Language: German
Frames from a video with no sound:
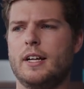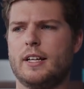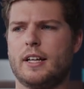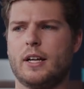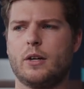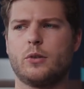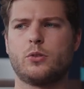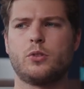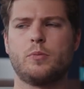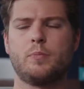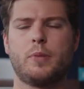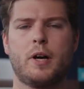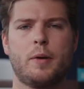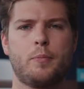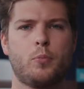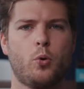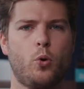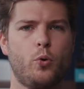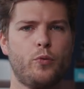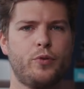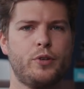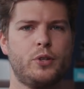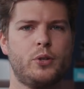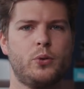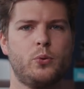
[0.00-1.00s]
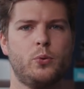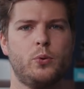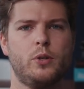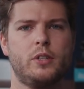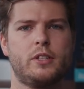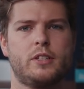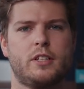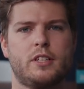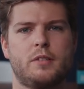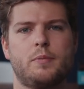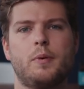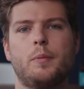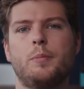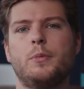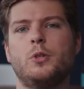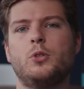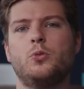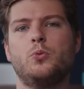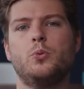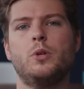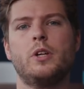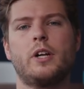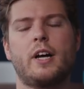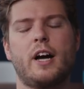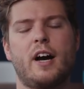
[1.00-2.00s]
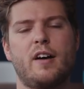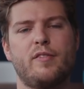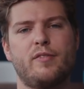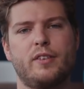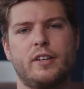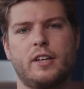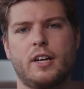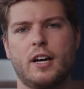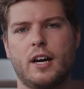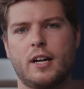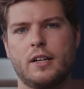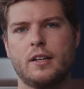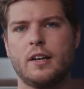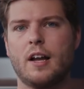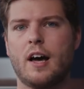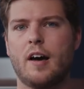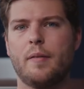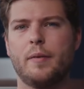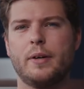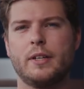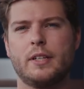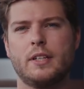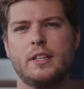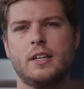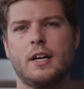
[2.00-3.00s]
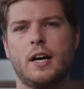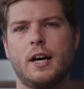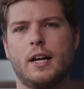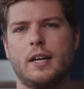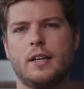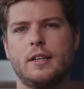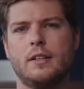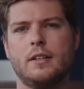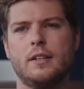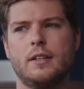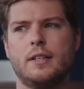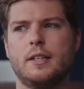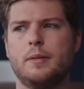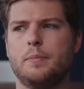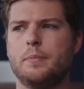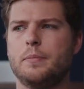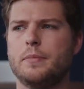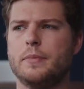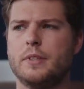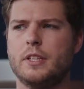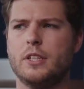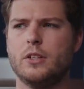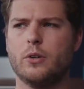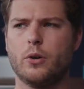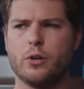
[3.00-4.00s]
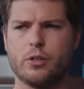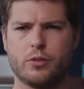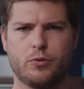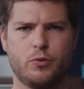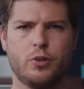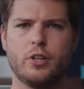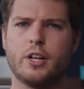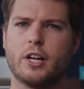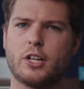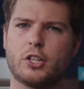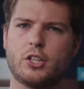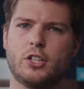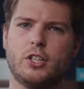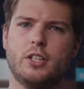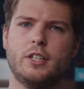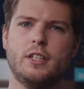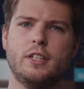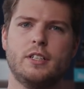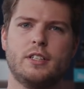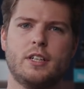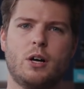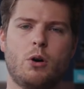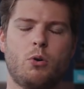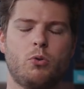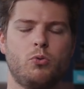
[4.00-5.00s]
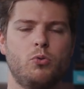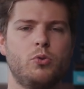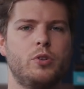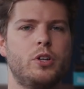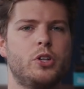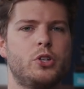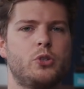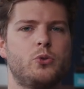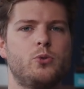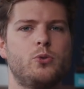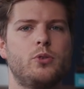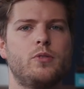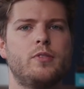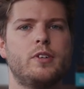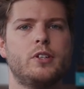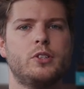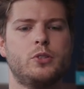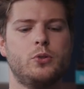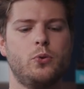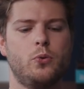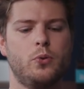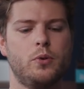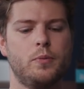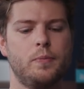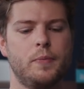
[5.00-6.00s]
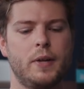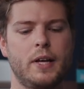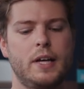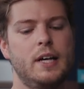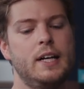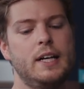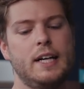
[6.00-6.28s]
Dann noch so ein paar Profi-Tools, dass man mit Dual-Grafikkarten arbeiten kann. Ähm, die Noise Reduction ist auch nur in der Studio-Version.